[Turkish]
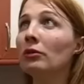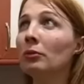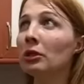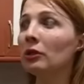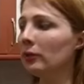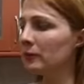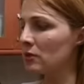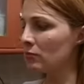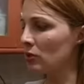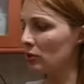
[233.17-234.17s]
ev yemeklerinin
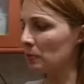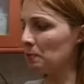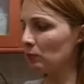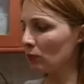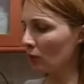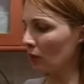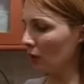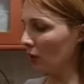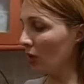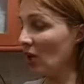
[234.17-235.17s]
hepsini bilirim.
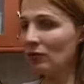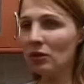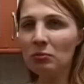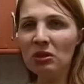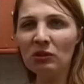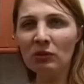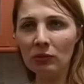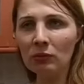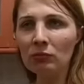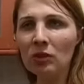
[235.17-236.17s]
Evde bir
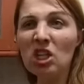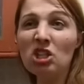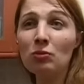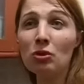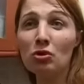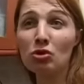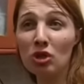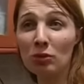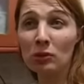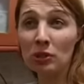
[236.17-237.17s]
kadının eşime
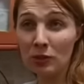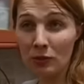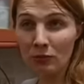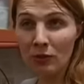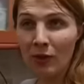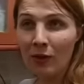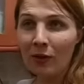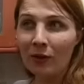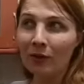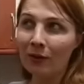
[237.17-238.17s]
gösterebileceğinin
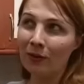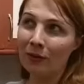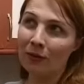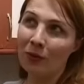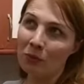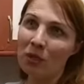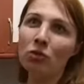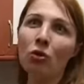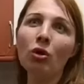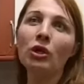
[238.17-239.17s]
e,
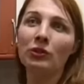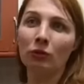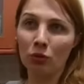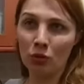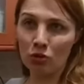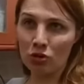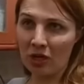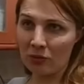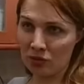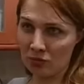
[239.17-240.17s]
belki de 10 katını ona
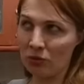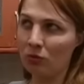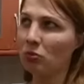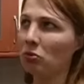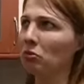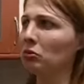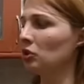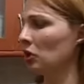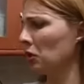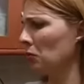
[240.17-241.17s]
göstermişimdir. Bu
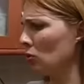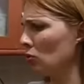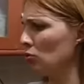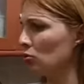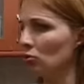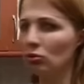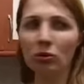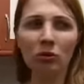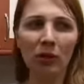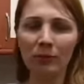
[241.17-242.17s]
işte yemek olsun,
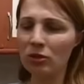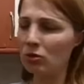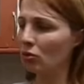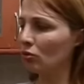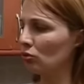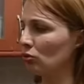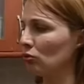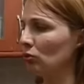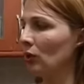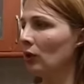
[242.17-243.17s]
temizlik
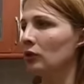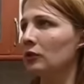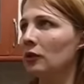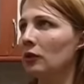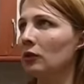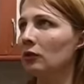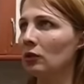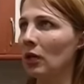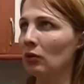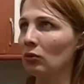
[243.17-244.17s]
olsun, işte
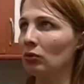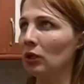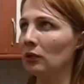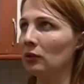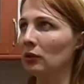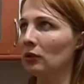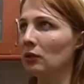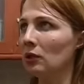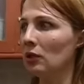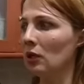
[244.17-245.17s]
diğer konularda ilgi